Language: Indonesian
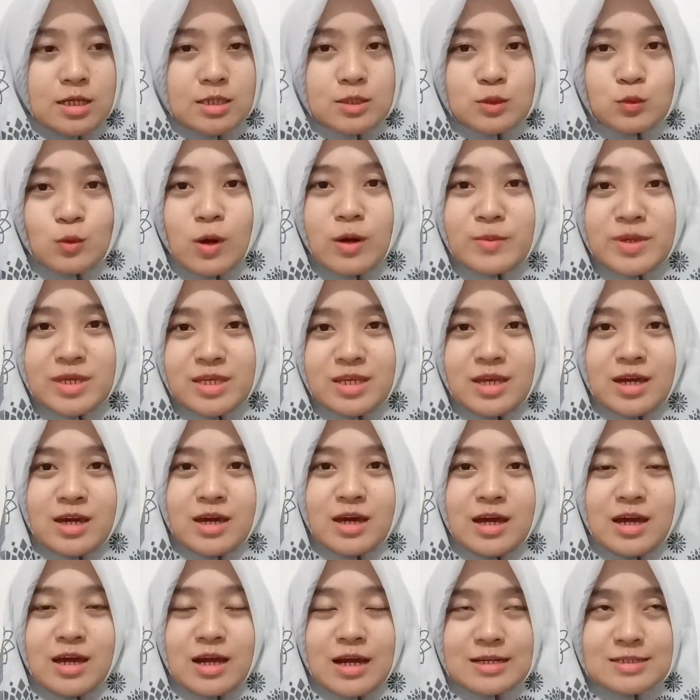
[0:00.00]

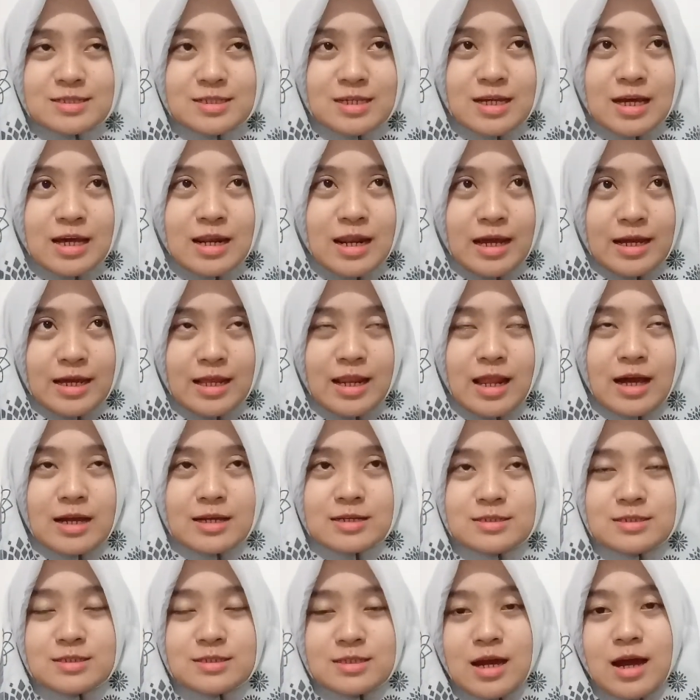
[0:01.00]
suaminya kasihan
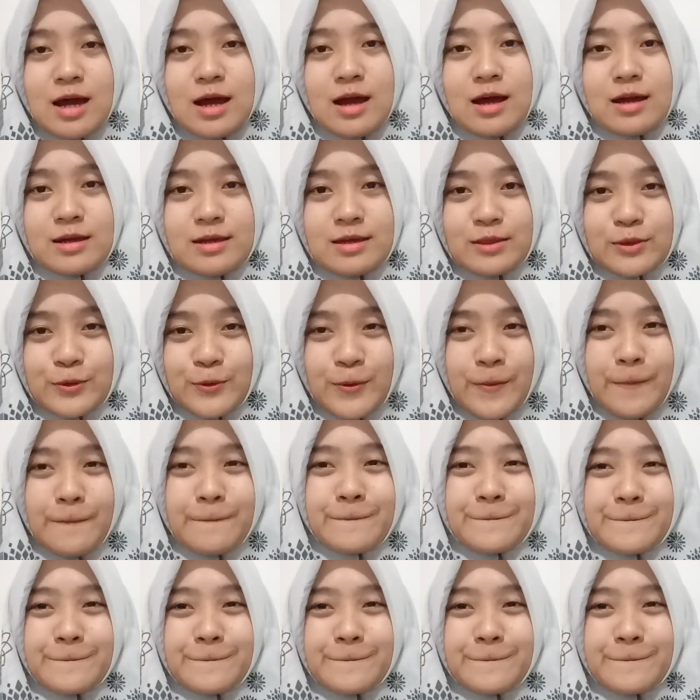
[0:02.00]
laki-lakinya gitu